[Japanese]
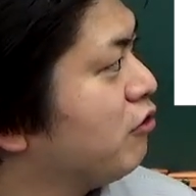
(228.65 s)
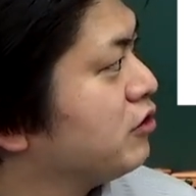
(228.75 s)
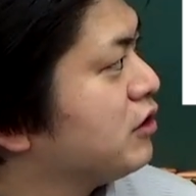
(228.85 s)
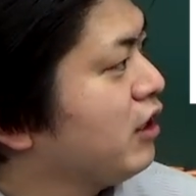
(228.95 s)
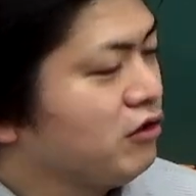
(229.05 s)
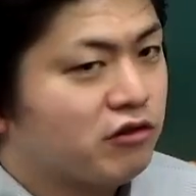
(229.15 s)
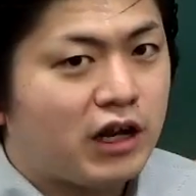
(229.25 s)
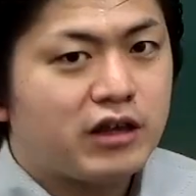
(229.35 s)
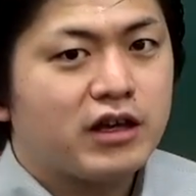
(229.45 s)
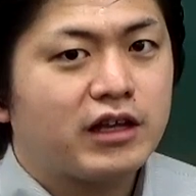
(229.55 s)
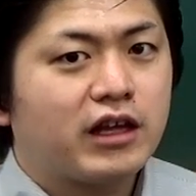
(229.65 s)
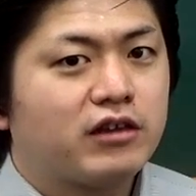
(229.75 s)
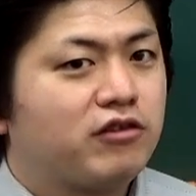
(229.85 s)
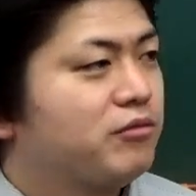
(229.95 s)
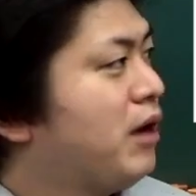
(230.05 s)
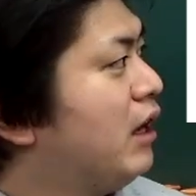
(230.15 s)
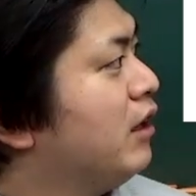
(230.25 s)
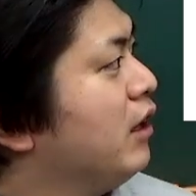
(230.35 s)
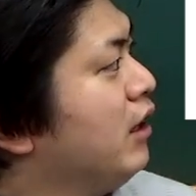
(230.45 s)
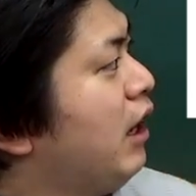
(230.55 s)
こう西洋梨型っていう、
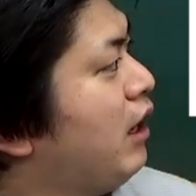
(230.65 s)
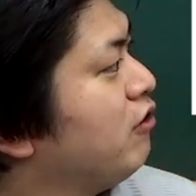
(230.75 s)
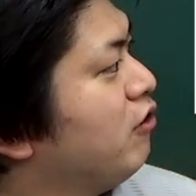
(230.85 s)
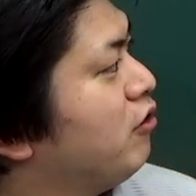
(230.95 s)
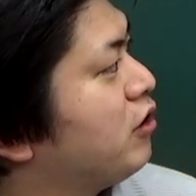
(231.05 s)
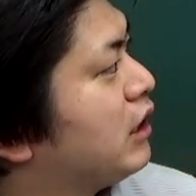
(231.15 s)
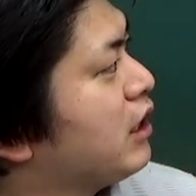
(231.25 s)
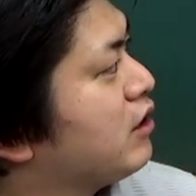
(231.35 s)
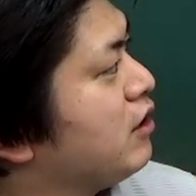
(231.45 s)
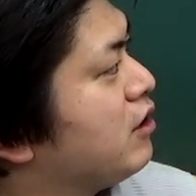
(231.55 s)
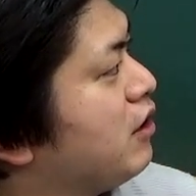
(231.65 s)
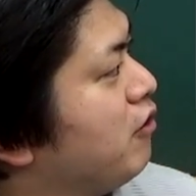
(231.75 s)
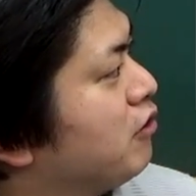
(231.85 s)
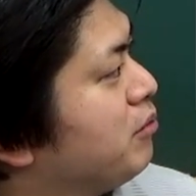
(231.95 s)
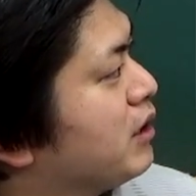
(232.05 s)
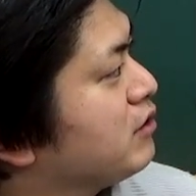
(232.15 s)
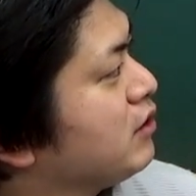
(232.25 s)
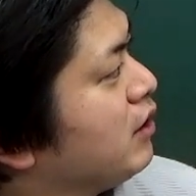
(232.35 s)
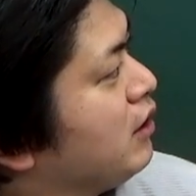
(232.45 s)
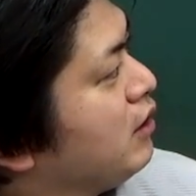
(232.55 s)
まあ、あの形しております。